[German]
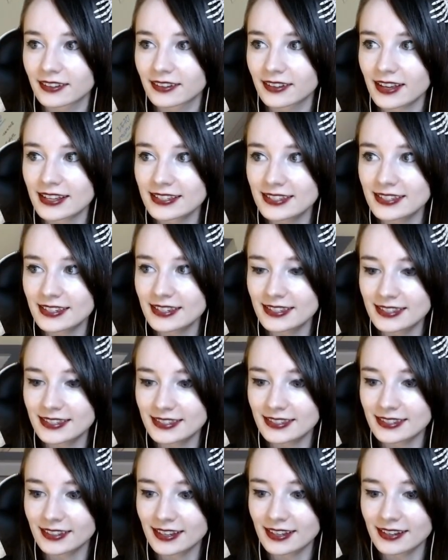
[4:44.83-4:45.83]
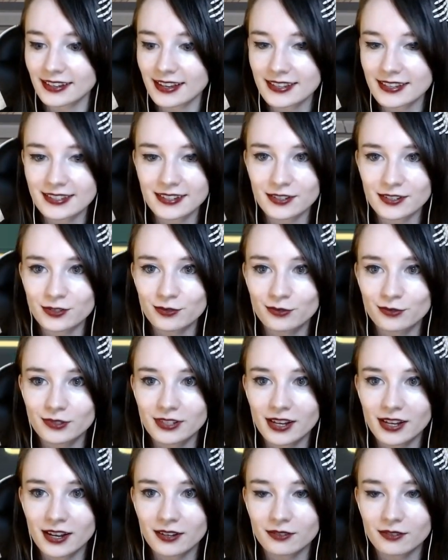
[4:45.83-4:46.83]
Es ist ihr erster
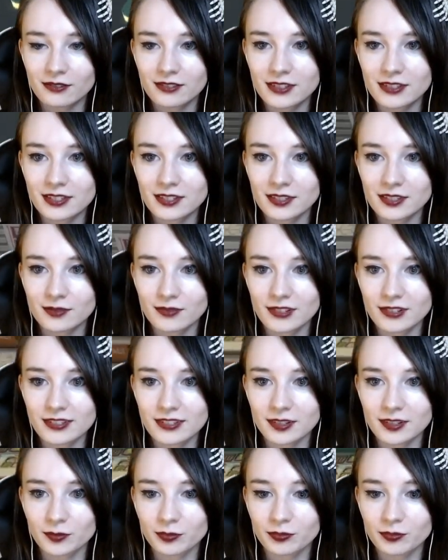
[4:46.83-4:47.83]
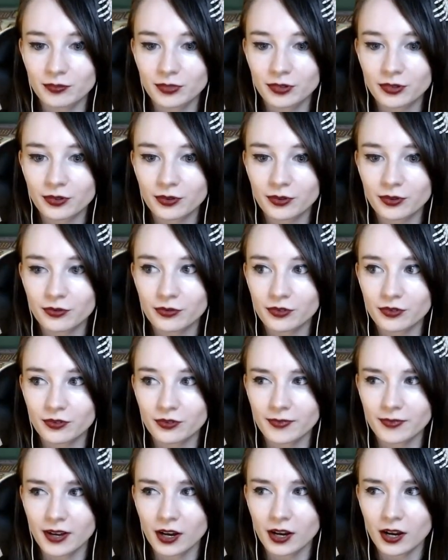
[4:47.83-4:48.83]
Schultag und sie muss eine
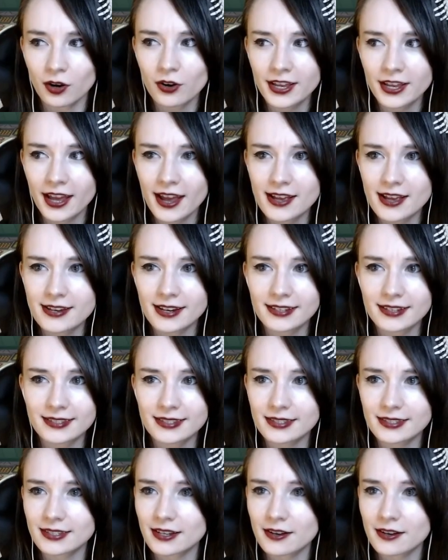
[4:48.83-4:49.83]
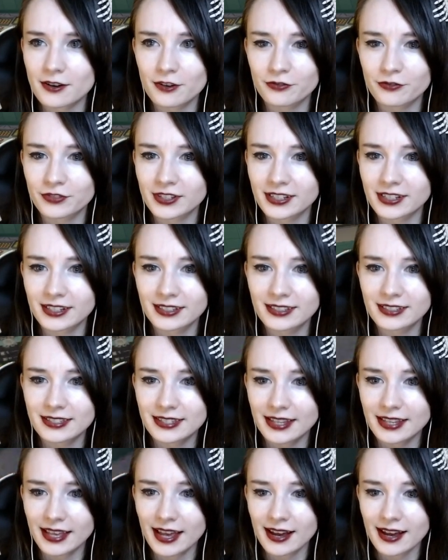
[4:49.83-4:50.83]
Prüfung machen. Okay, das äh, wirkt
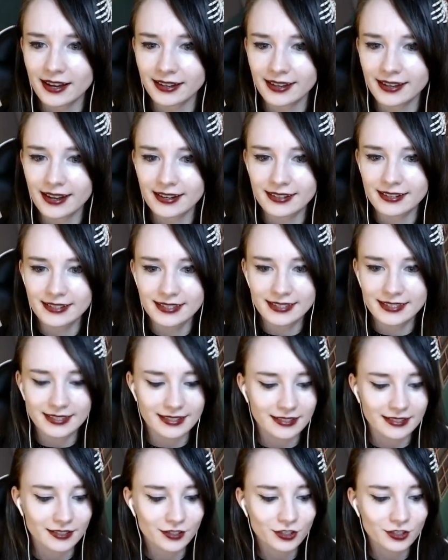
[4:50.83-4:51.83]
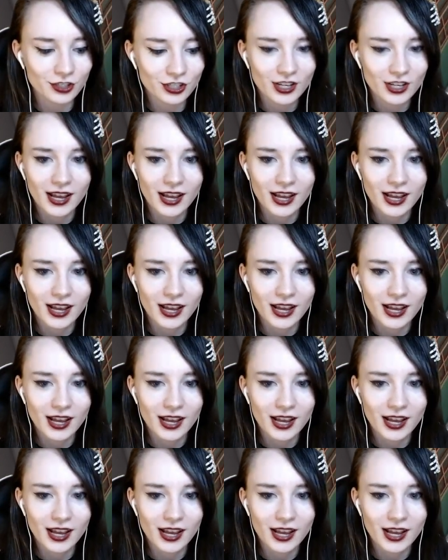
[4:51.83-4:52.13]
sehr realistisch.